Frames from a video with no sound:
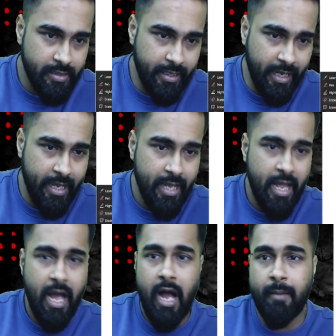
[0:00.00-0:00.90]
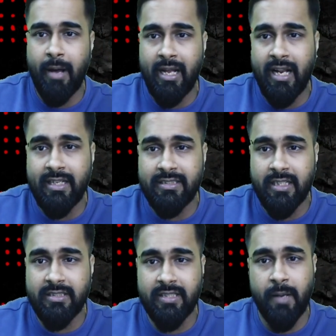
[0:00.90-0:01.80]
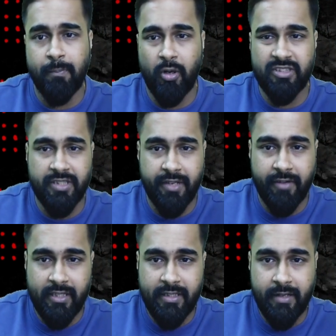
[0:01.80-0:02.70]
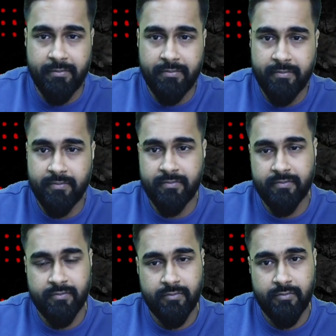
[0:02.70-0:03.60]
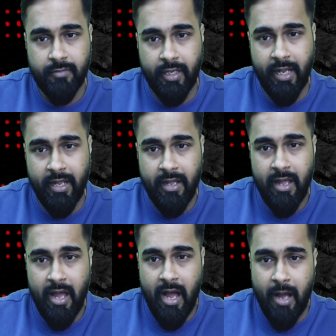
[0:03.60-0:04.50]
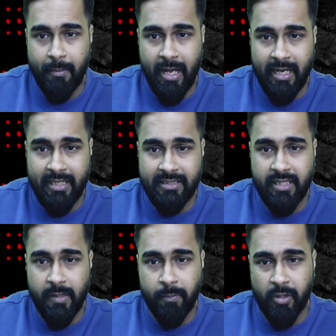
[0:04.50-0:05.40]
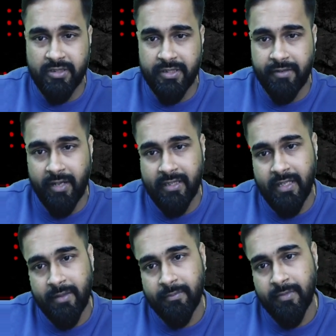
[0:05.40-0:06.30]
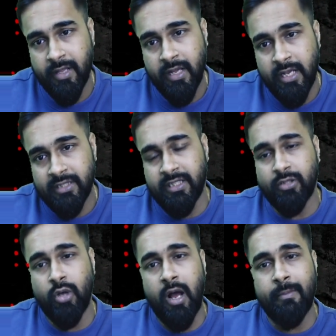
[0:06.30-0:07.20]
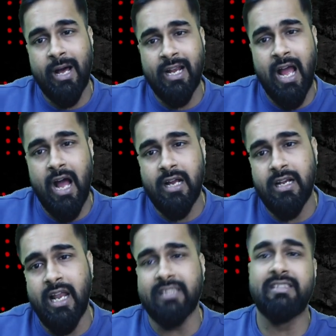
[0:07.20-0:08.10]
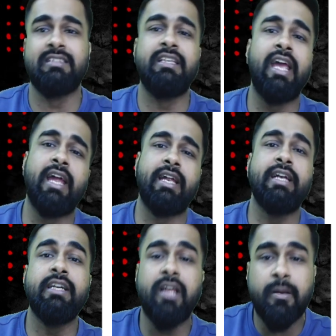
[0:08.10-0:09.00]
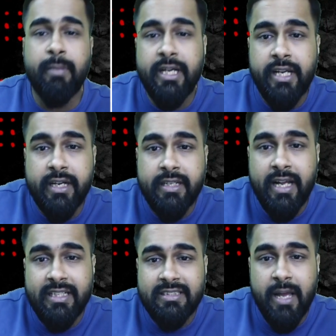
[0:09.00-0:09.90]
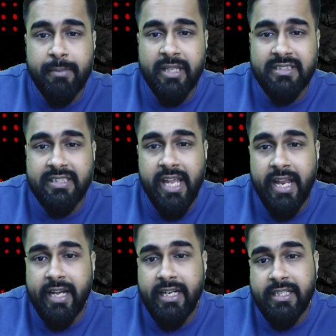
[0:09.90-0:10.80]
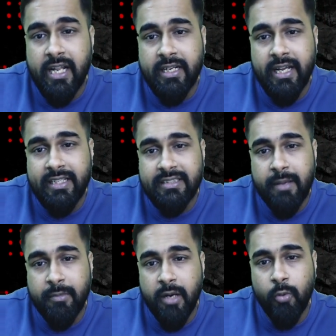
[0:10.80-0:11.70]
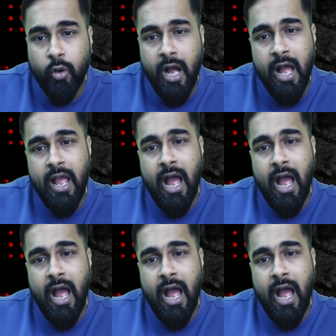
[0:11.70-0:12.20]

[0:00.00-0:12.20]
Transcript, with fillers: ठीक है हमारा रिजल्ट सर पॉजिटिव आता है ठीक है हमारा रिजल्ट पॉजिटिव आता है सर तो हमारा अगला सीए इंटरमीडिएट का एग्जाम या सीए इंटर का एग्जाम कब होगा